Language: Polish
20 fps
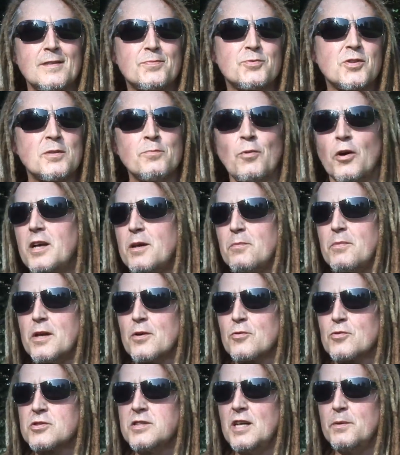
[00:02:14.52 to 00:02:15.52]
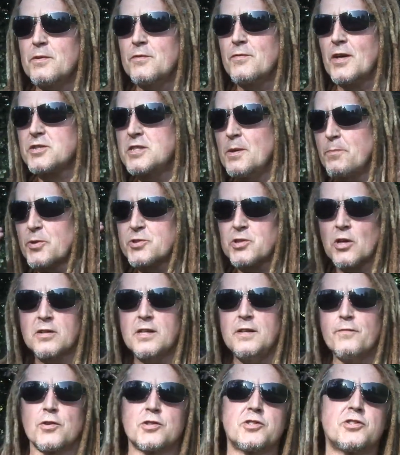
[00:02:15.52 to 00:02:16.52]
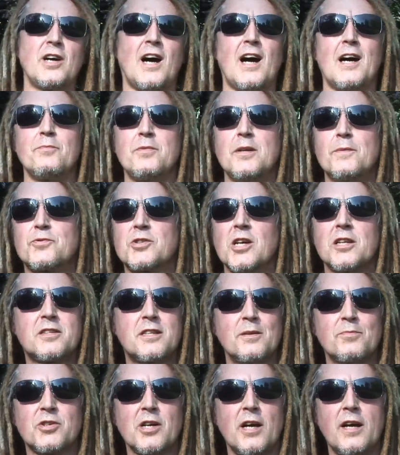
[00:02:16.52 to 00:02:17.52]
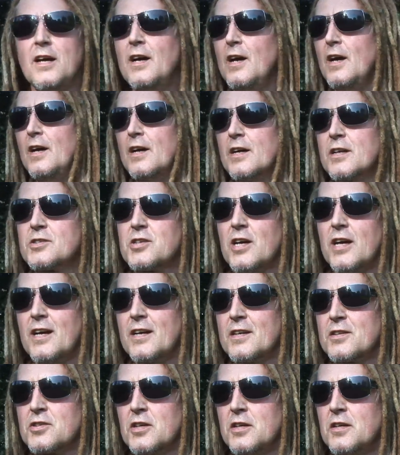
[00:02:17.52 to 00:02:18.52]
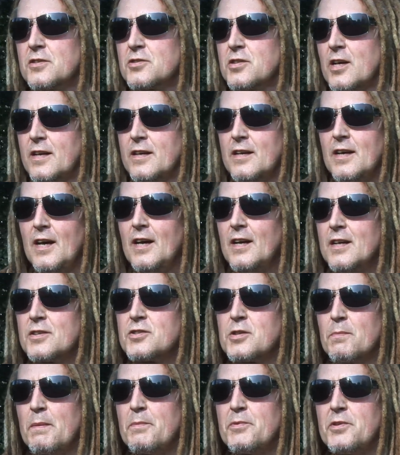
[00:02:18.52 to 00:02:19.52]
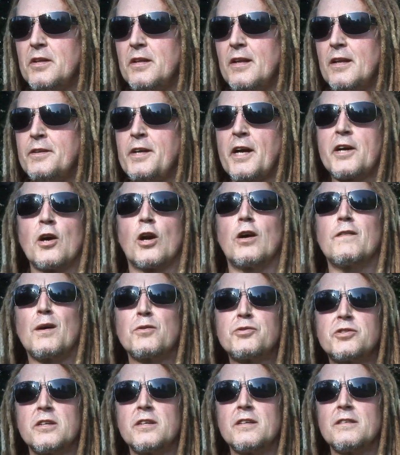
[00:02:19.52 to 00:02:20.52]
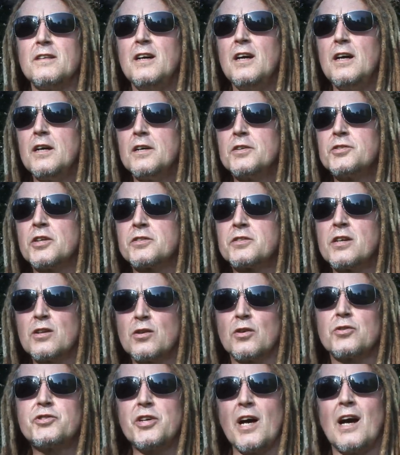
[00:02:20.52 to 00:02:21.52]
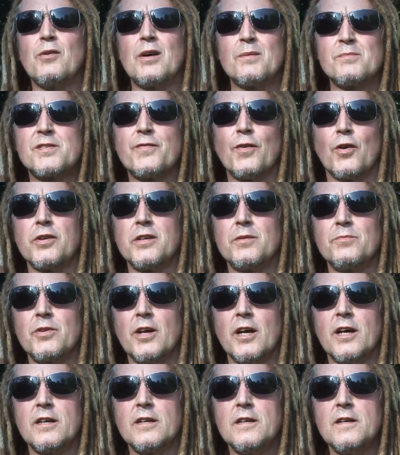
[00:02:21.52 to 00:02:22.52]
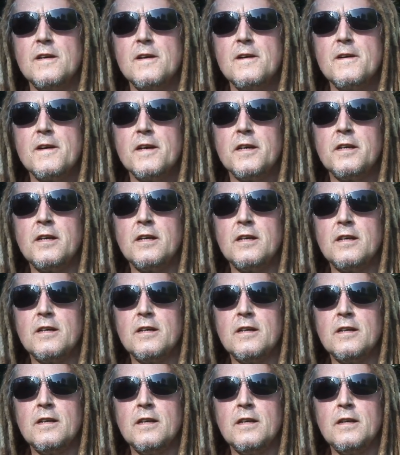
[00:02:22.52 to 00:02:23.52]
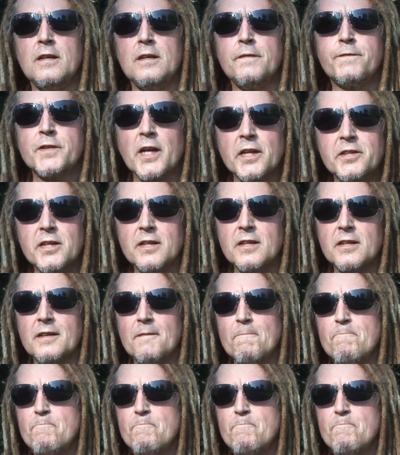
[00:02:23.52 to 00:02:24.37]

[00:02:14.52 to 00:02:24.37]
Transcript: przed moimi różnymi właśnie porządliwościami, przed tym, że, że, że, że żebym nie kierował się, się tylko ciałem swoim. Nie? I, I wtedy